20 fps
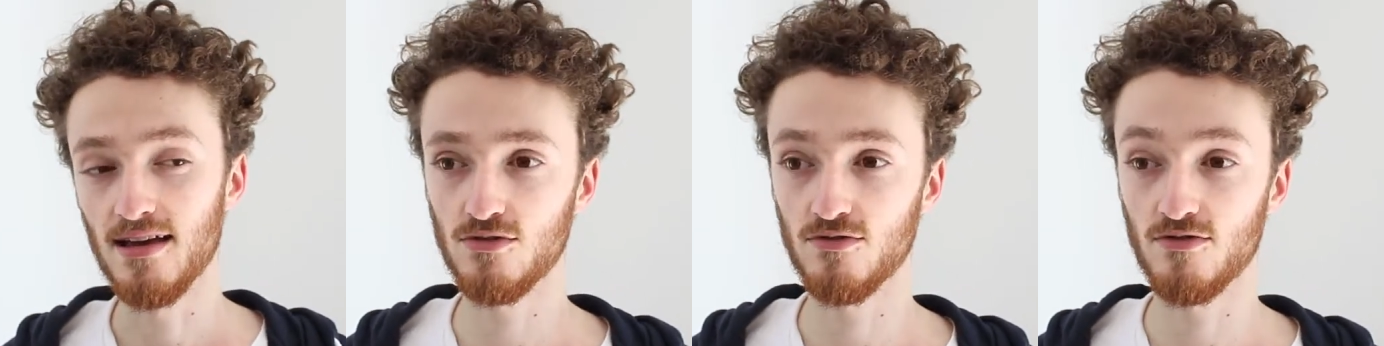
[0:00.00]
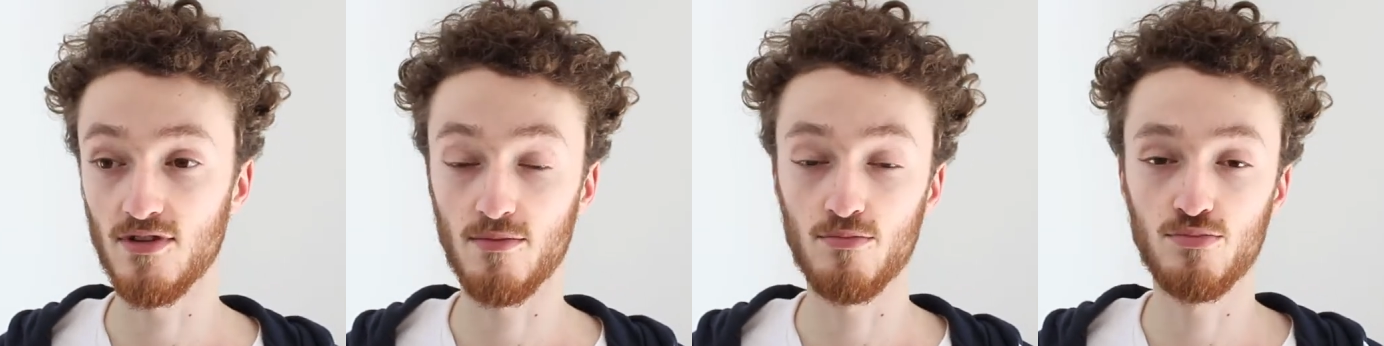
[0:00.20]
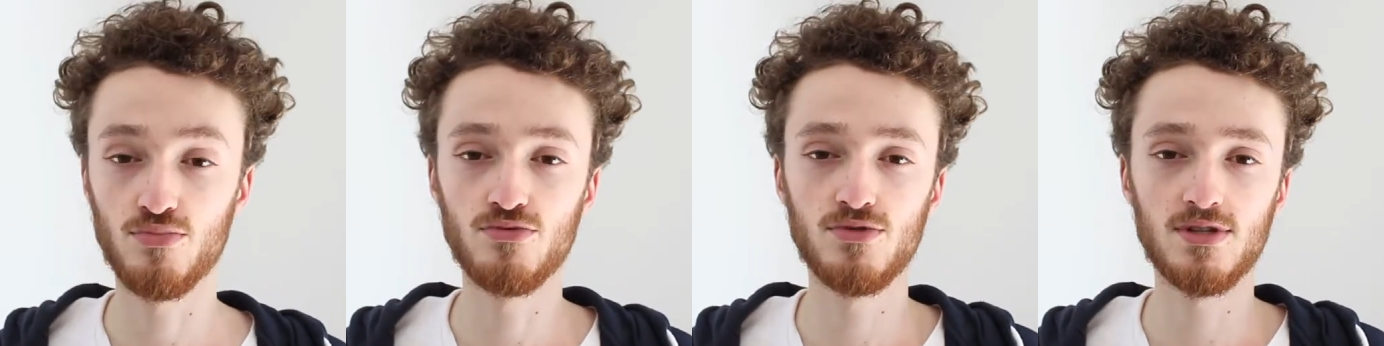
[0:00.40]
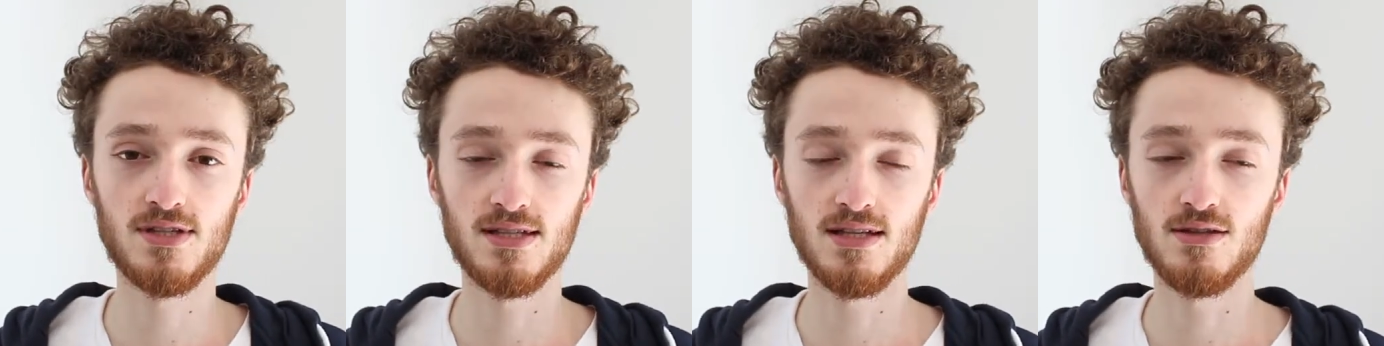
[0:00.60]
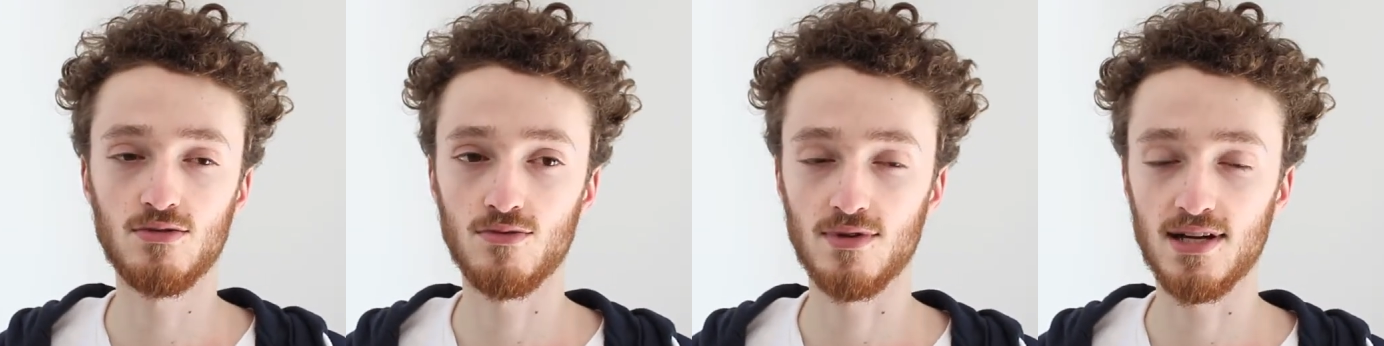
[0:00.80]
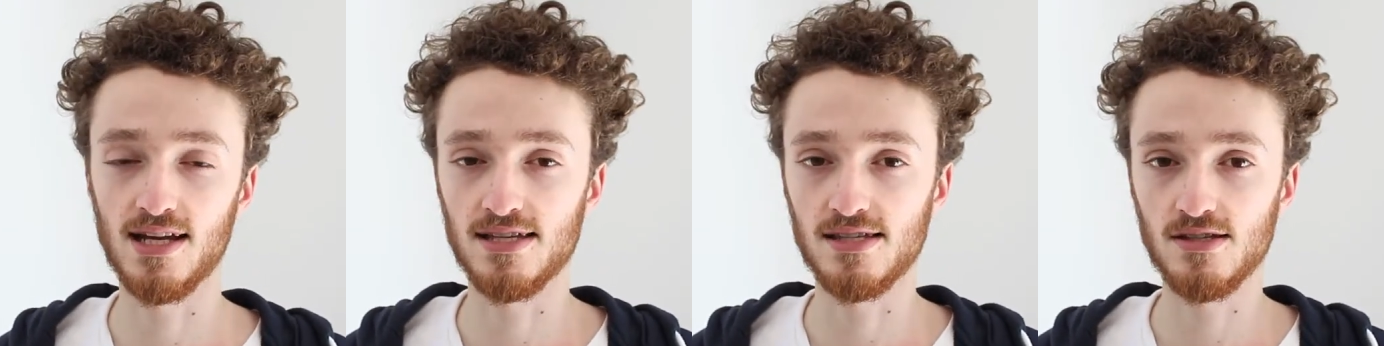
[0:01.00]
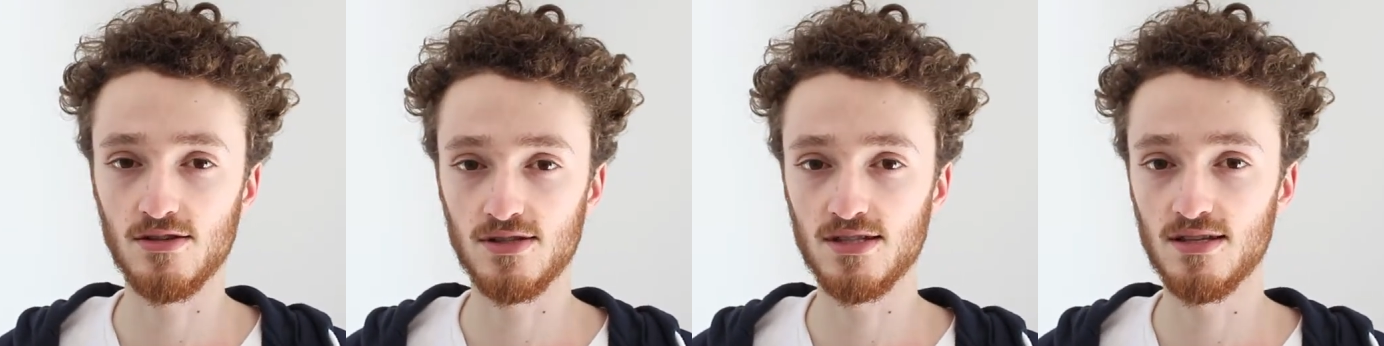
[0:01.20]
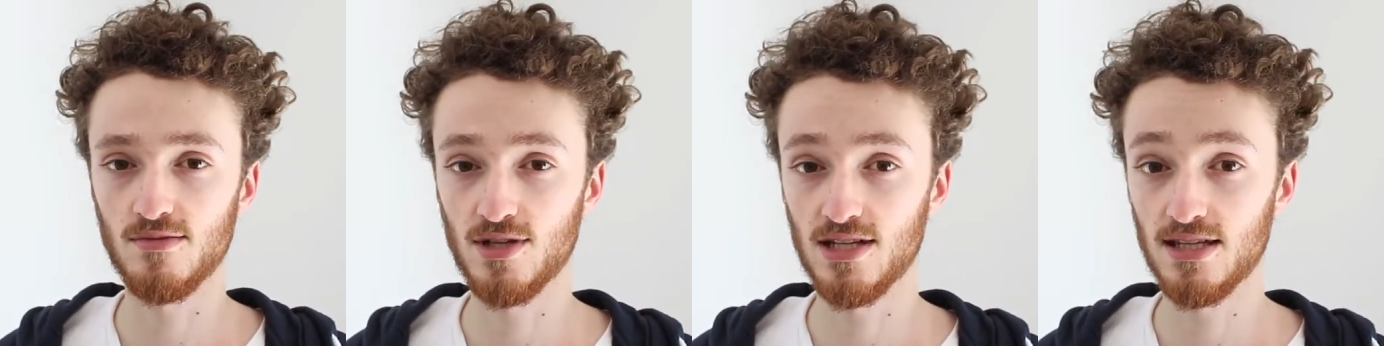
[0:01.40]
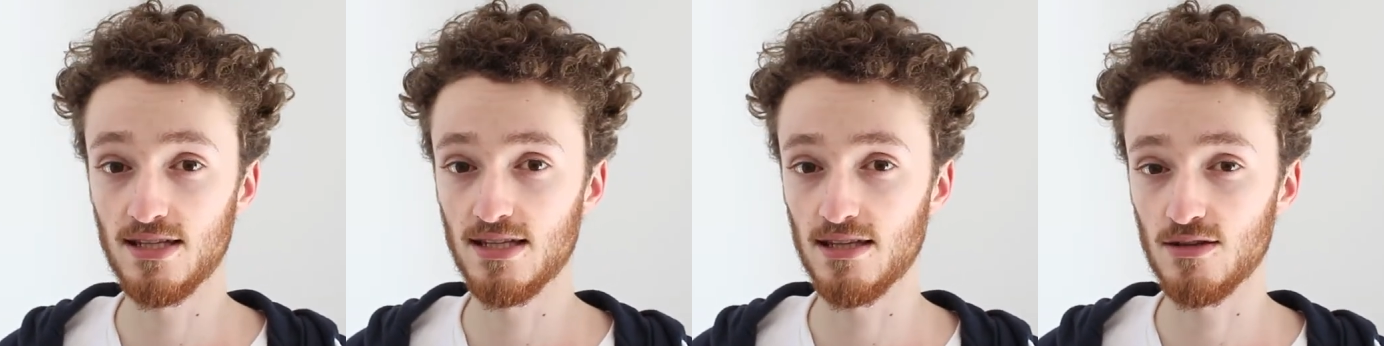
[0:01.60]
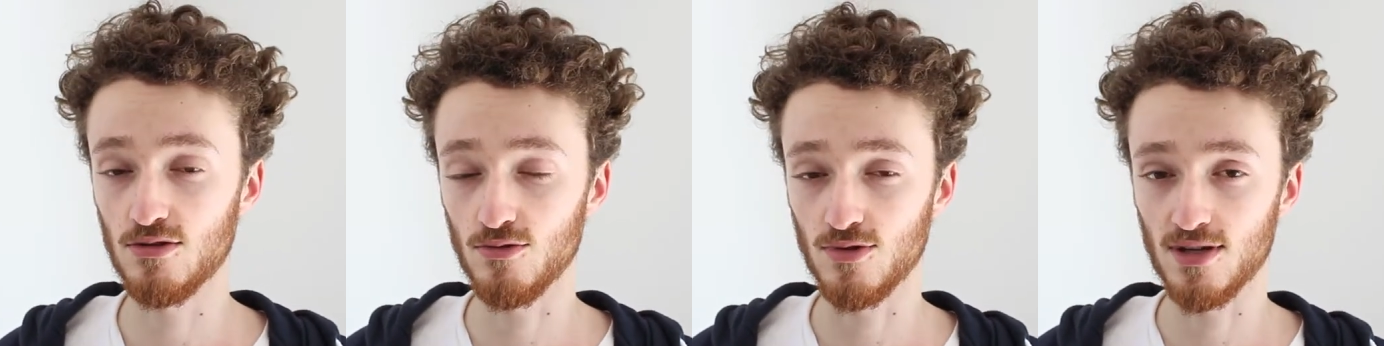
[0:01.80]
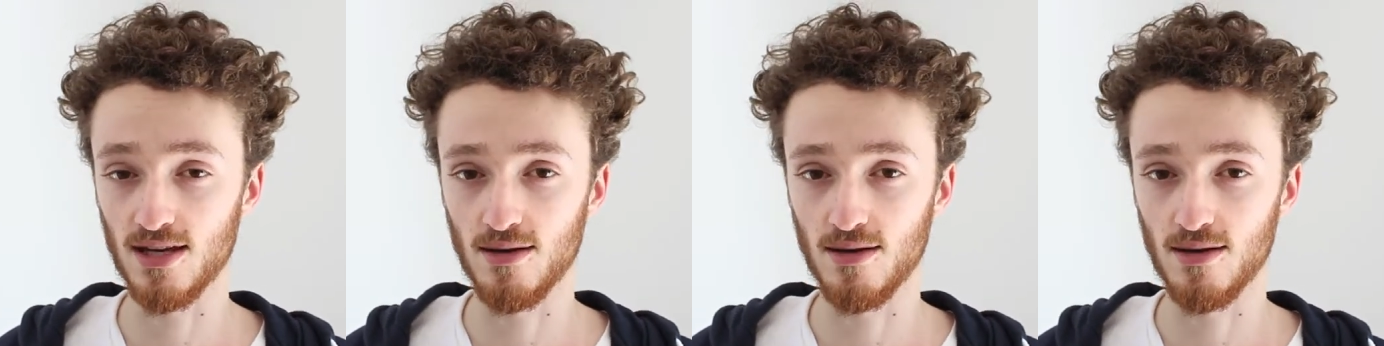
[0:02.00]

Tu vas booster donc la sensibilité de ton